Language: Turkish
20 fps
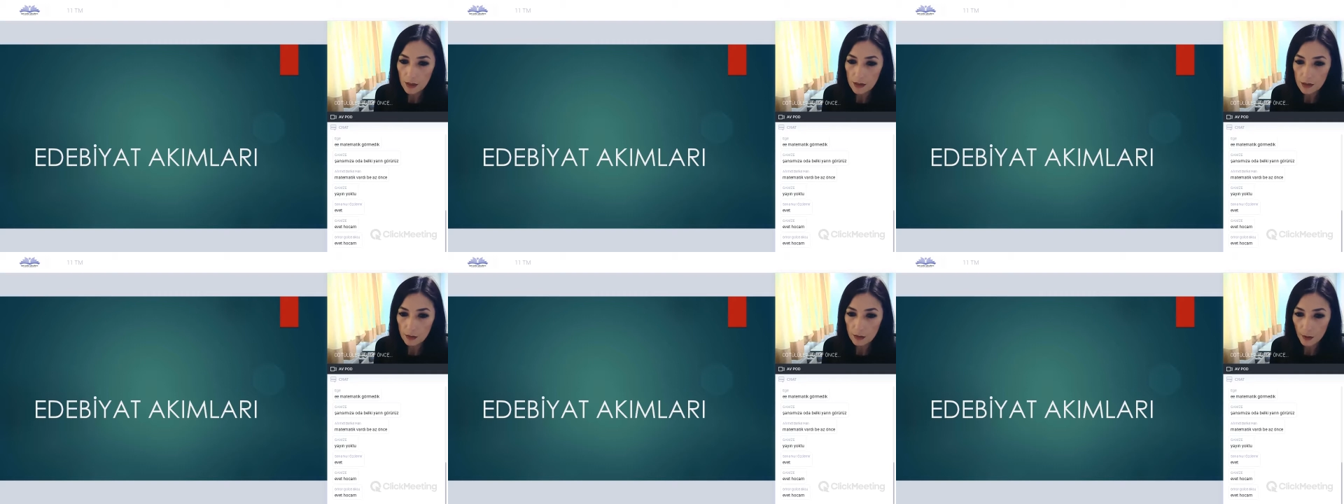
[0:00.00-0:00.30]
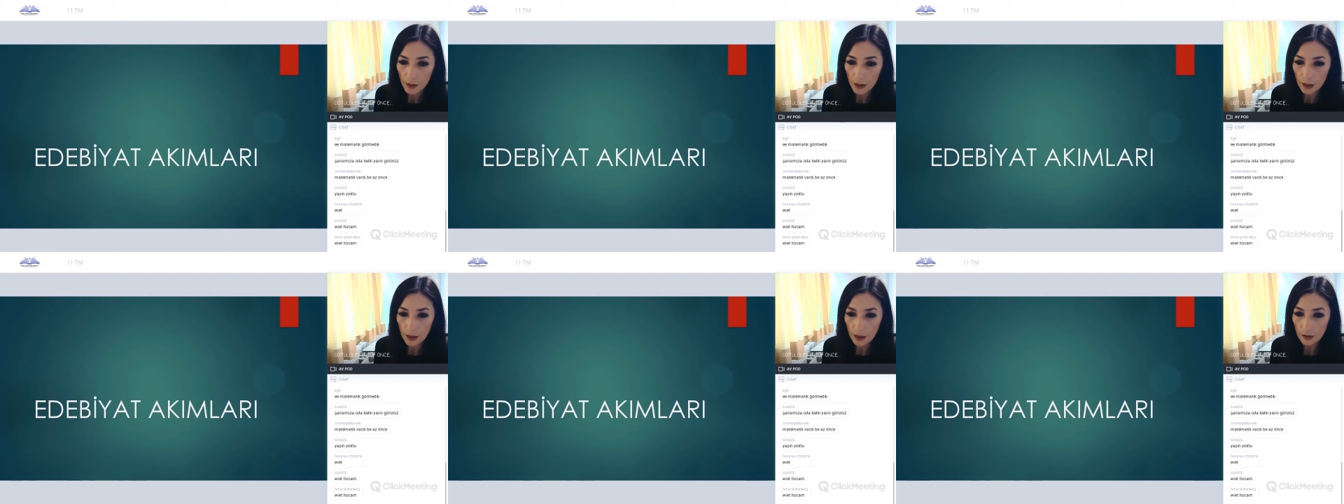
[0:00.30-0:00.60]

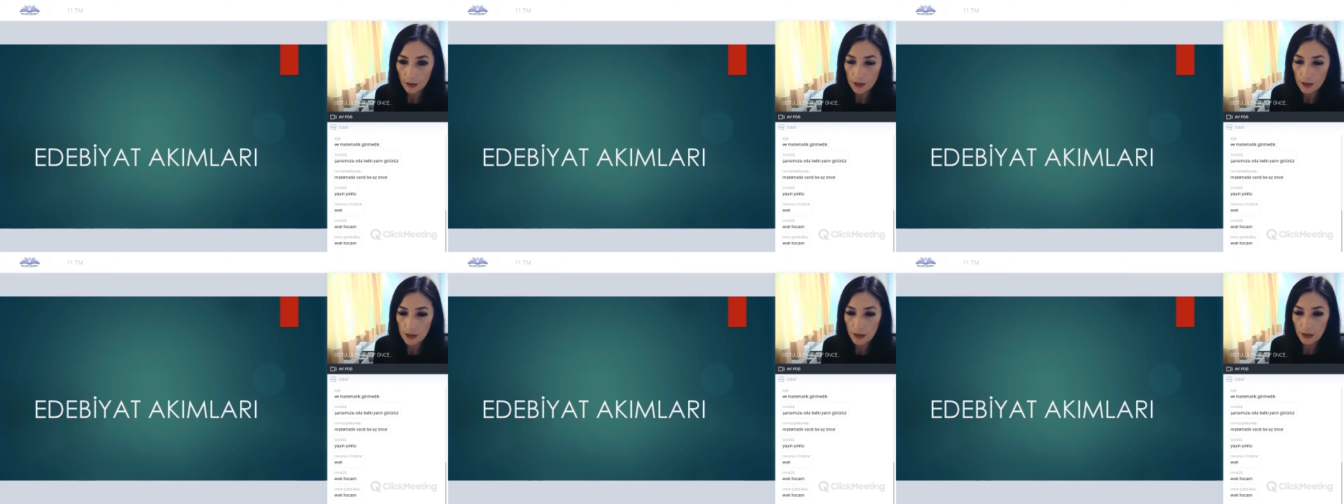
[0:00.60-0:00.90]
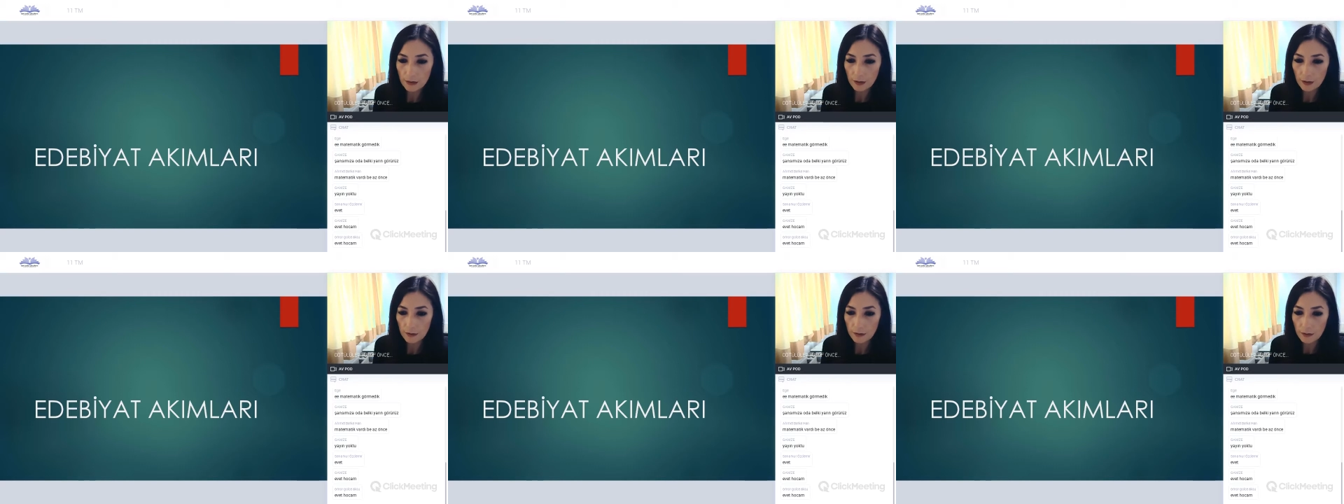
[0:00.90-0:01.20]
Dersime gelenler
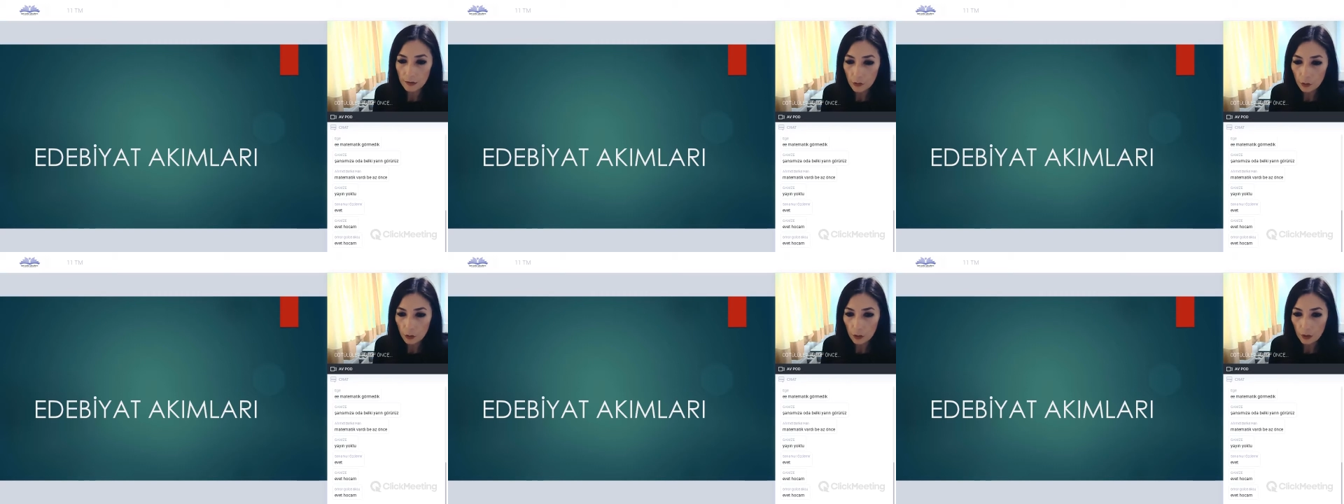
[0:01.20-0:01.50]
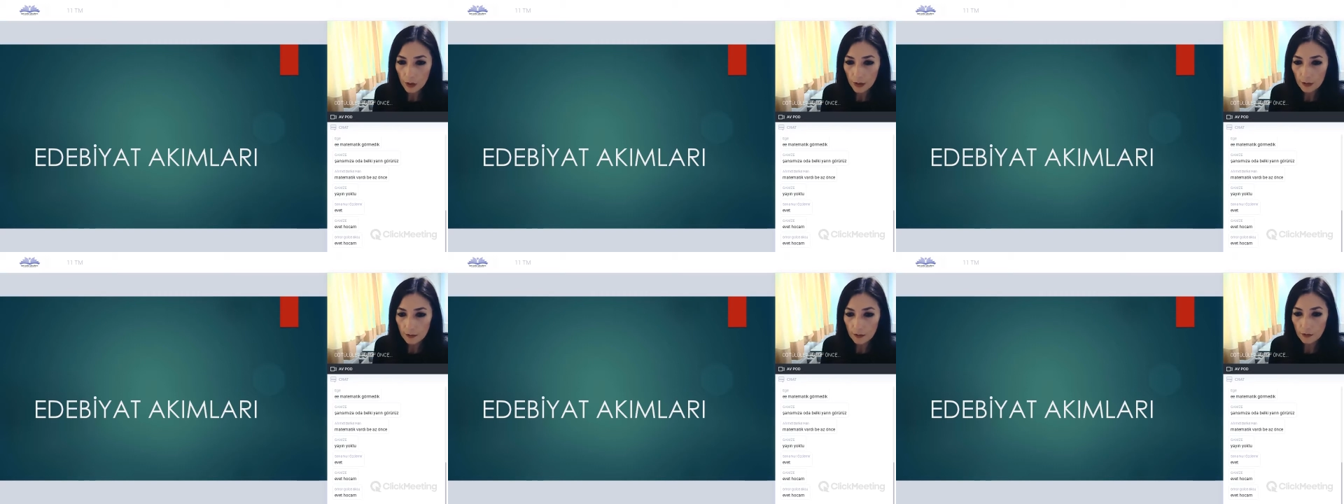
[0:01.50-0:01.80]
zaten
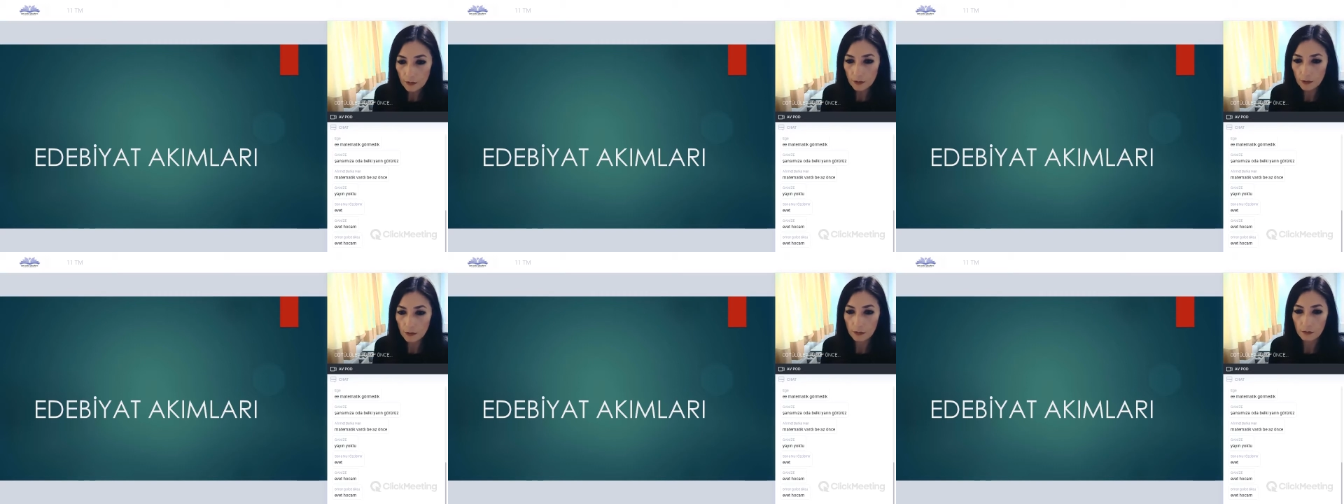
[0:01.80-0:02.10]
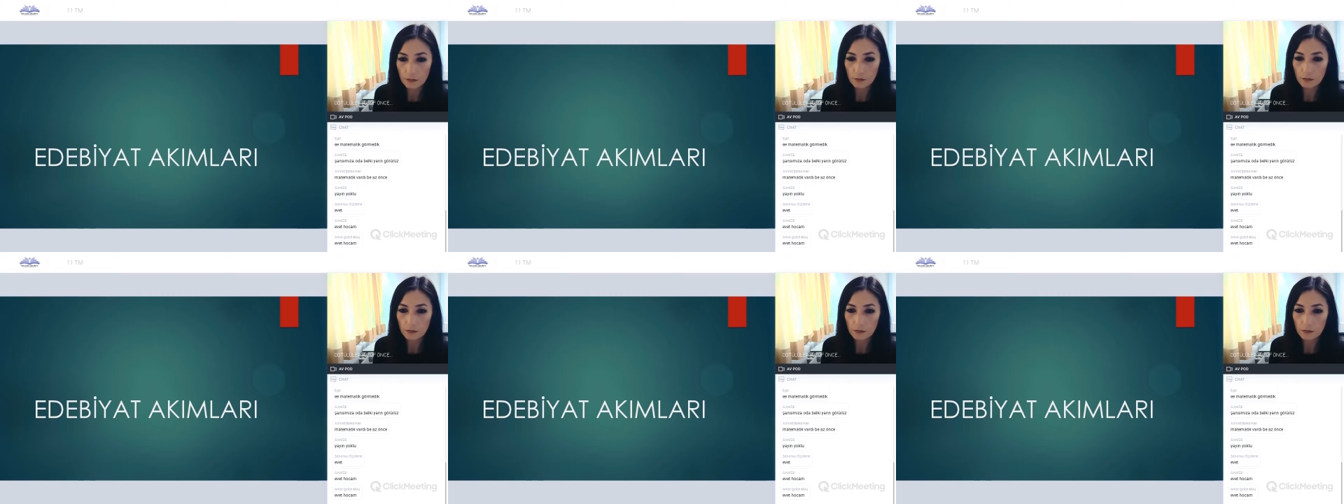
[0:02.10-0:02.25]
tanıyorlardır.